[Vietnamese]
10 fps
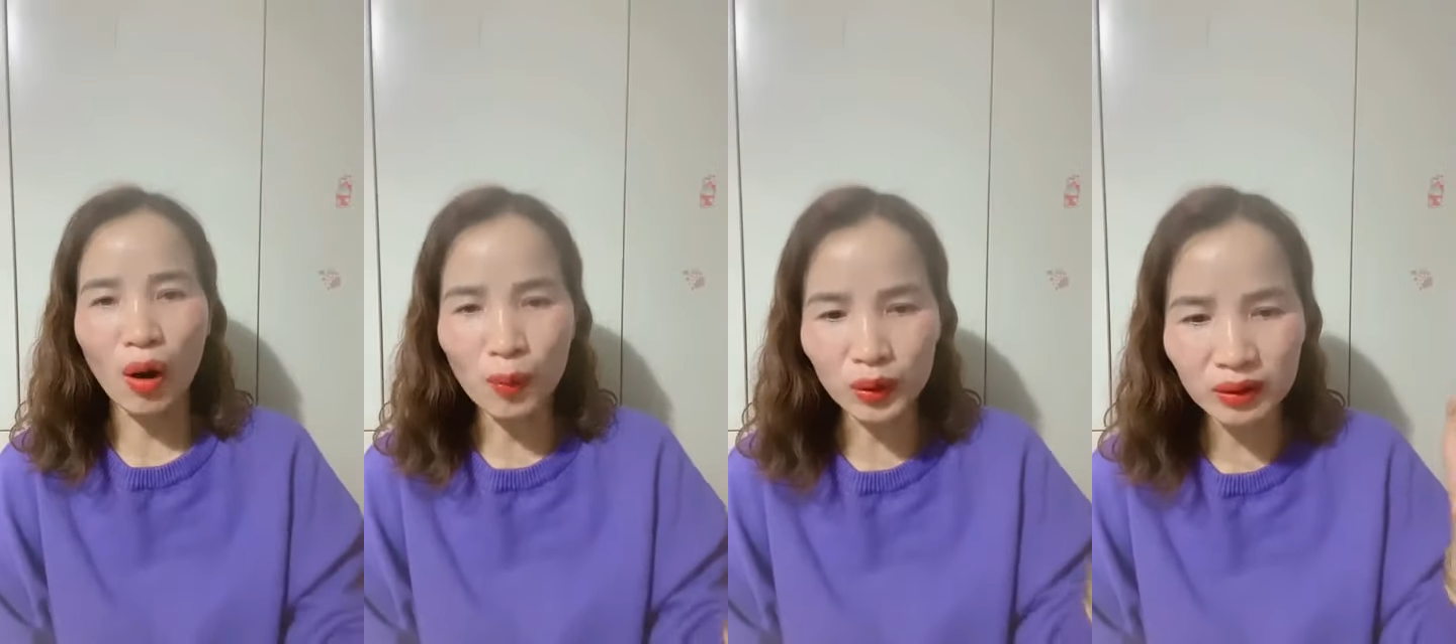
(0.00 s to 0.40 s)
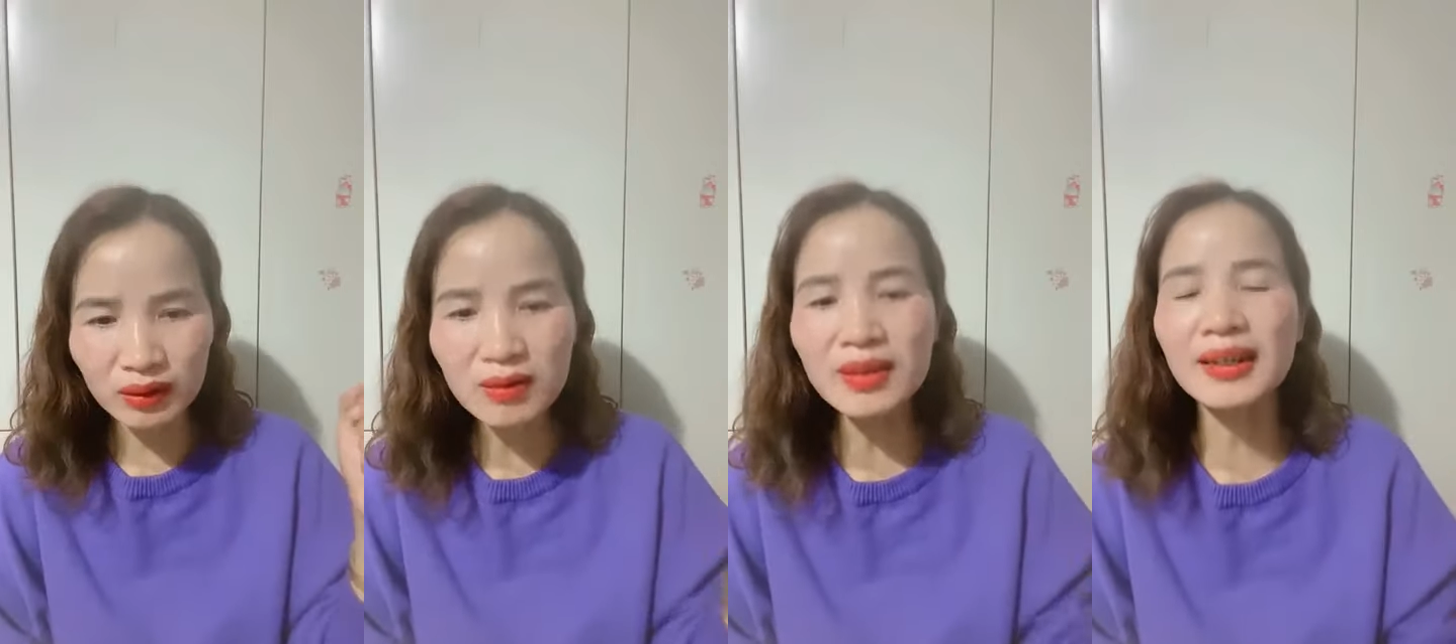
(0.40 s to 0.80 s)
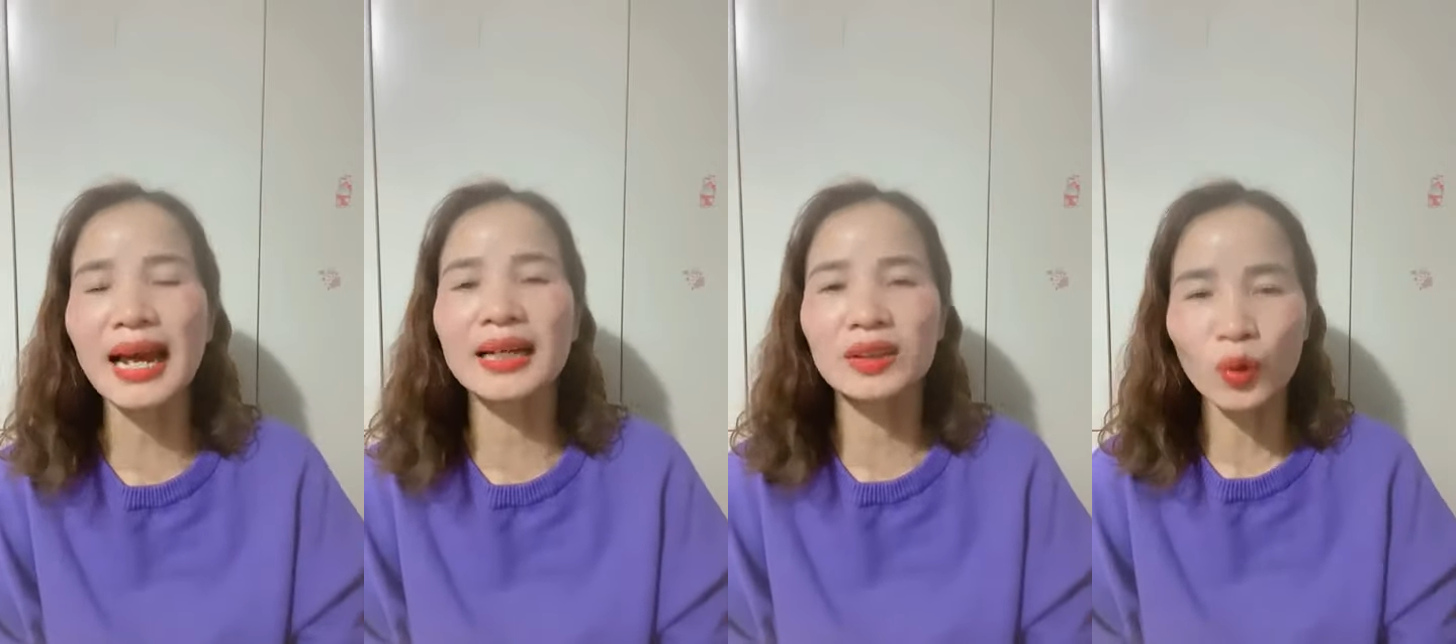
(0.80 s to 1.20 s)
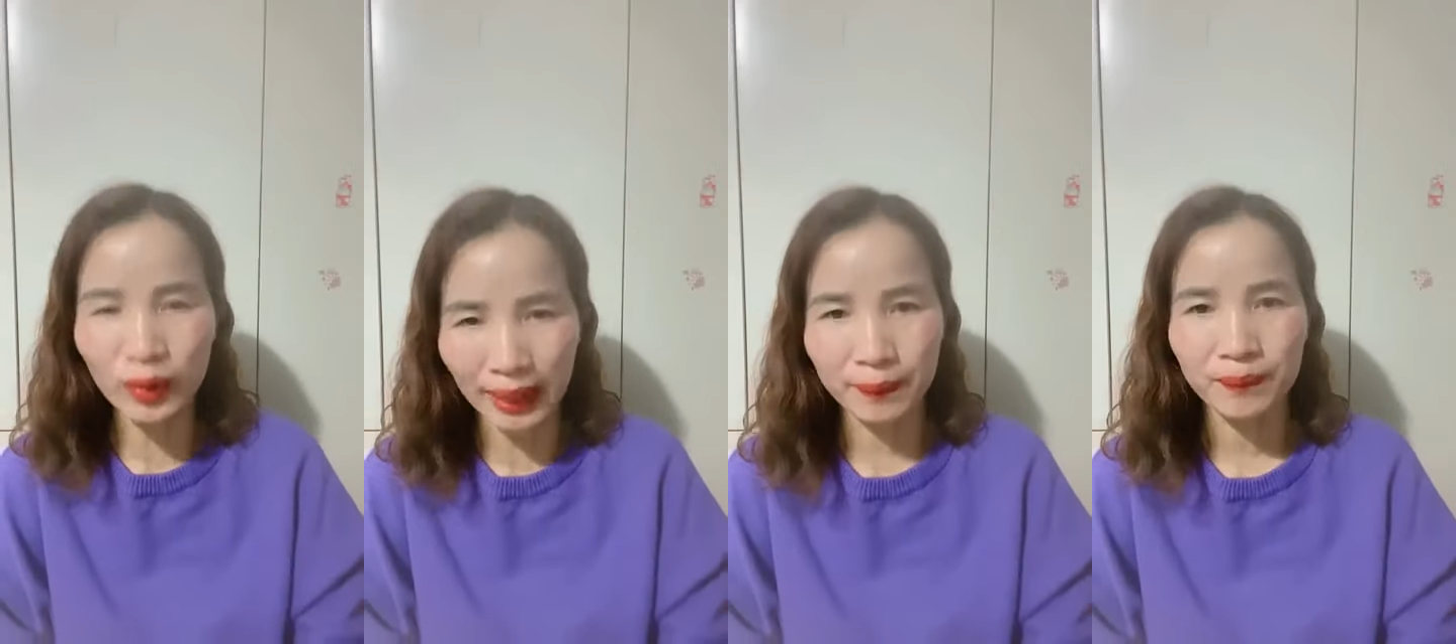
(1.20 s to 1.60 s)
có một tương lai
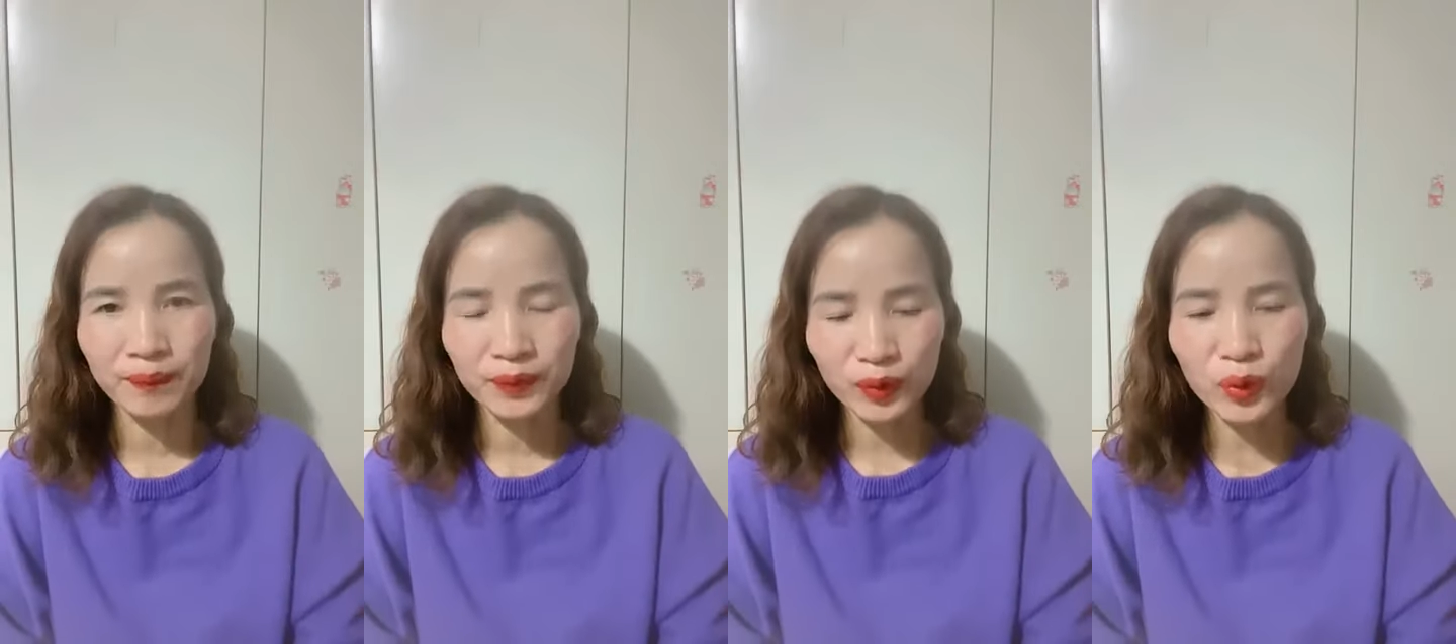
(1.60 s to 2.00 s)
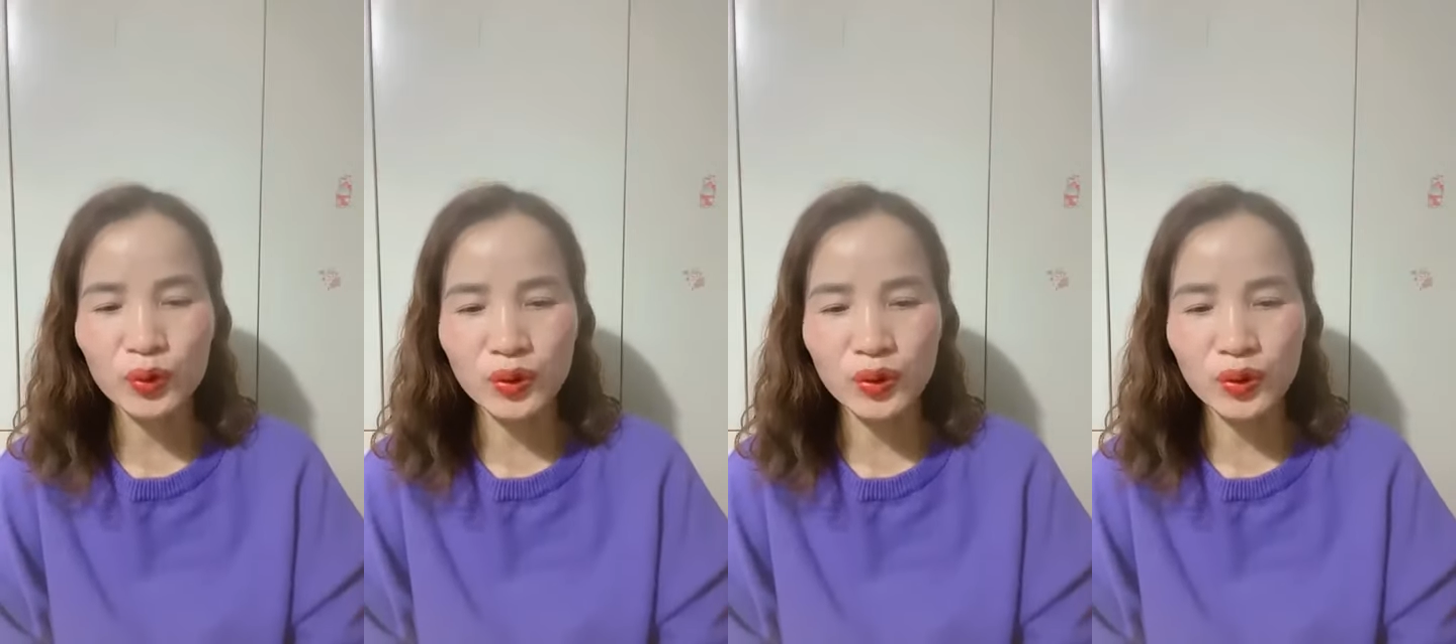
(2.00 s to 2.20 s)
tốt đẹp,